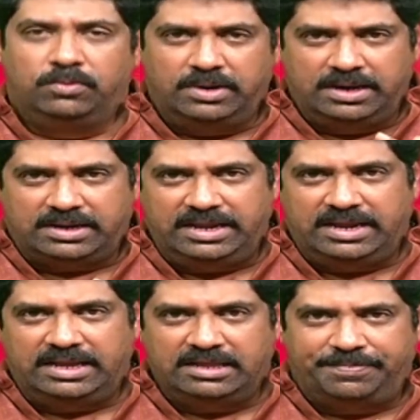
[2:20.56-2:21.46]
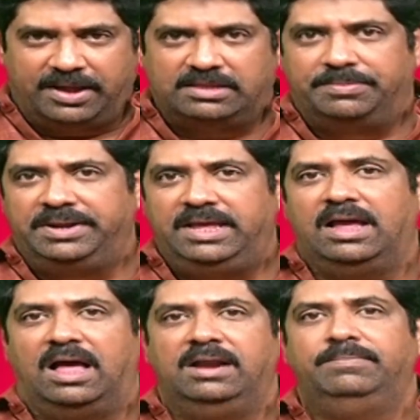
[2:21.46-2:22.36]
உங்களுக்கு நீங்கள் எதிர்பார்த்தபடியே
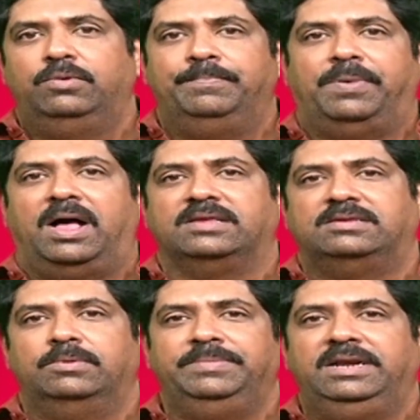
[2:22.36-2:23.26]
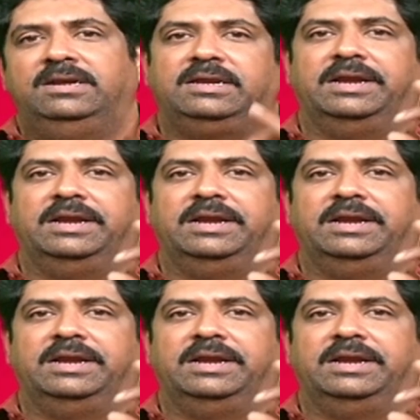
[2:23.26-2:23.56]
அன்பும் பாசமும் இன்று